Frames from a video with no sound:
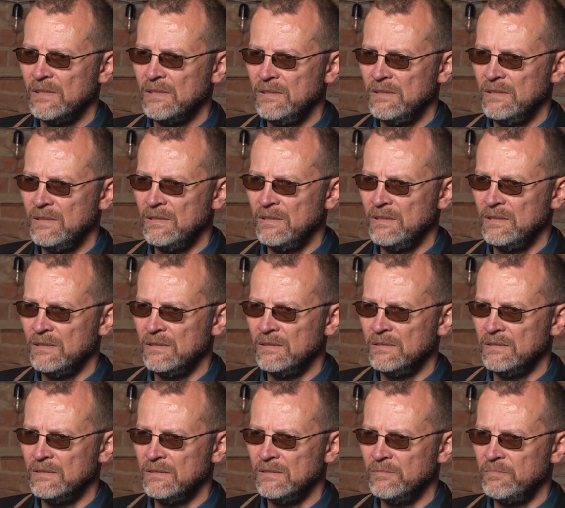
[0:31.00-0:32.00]
I
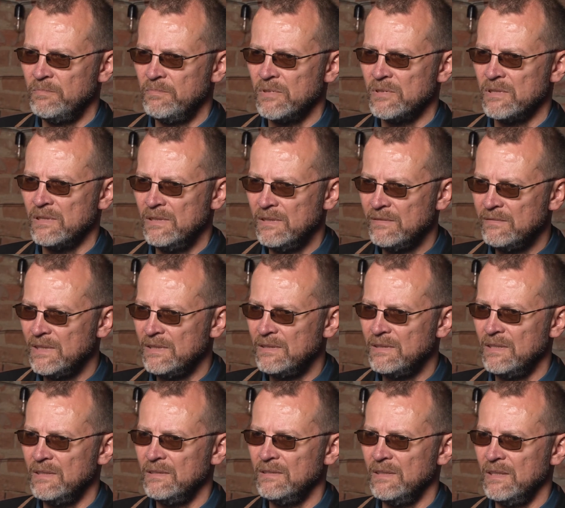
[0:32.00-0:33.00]
e, pozytywne
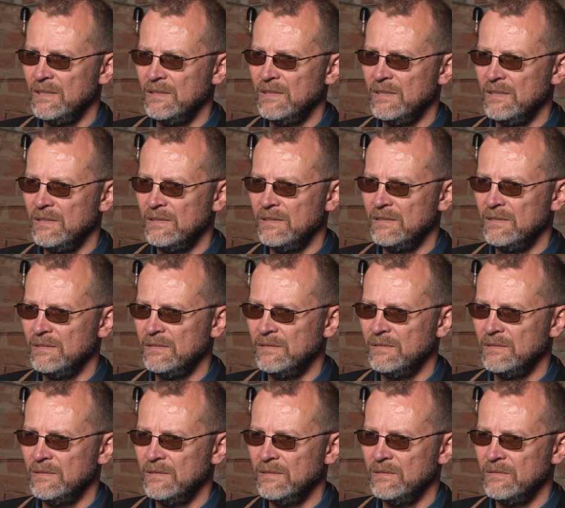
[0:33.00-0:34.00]
trendy, jakie e,
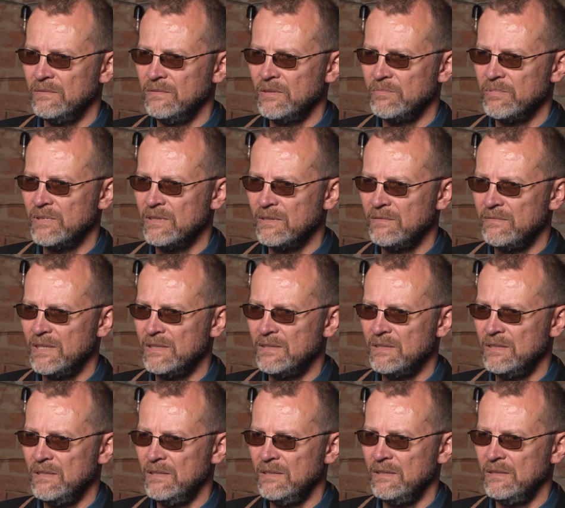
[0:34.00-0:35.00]
w
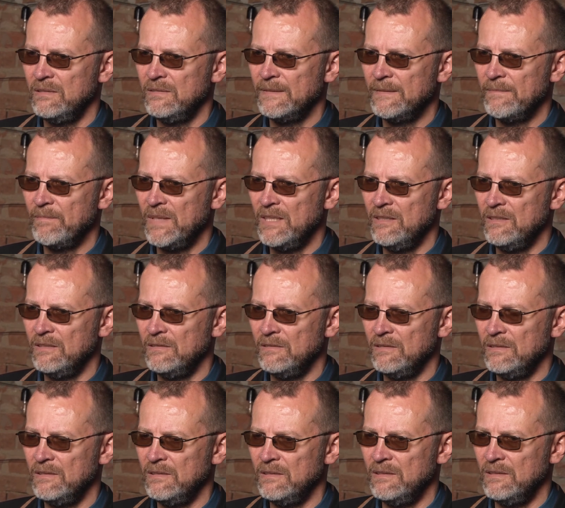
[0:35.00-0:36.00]
obserwacji i,
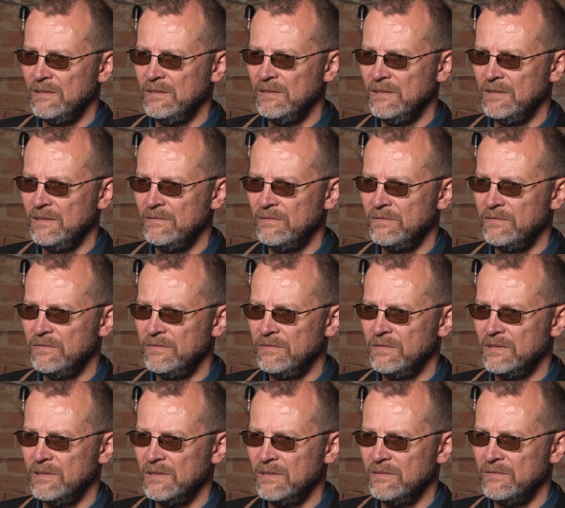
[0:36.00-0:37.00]
i, i
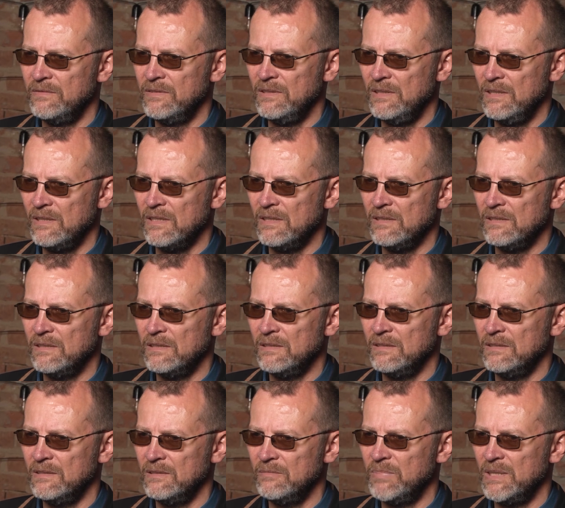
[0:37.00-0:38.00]
w wynikach
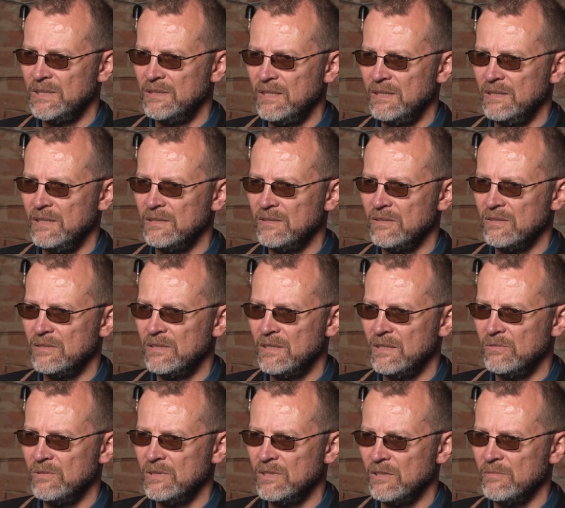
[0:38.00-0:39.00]
badania
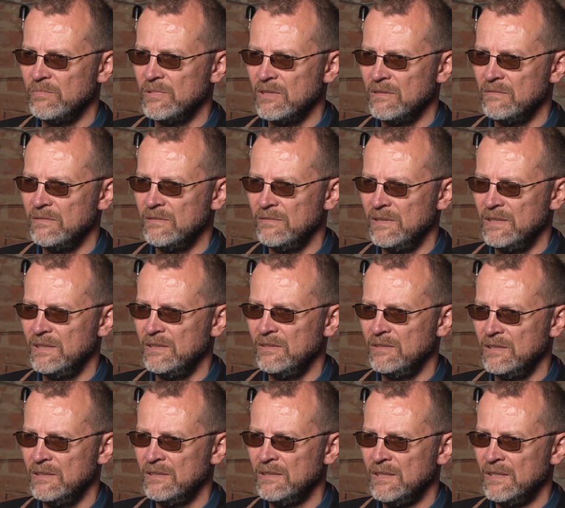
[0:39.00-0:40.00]
zostały zaobserwowane,
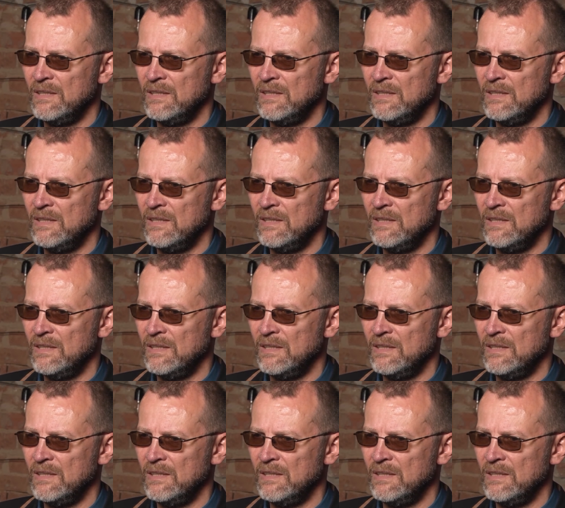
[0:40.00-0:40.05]
one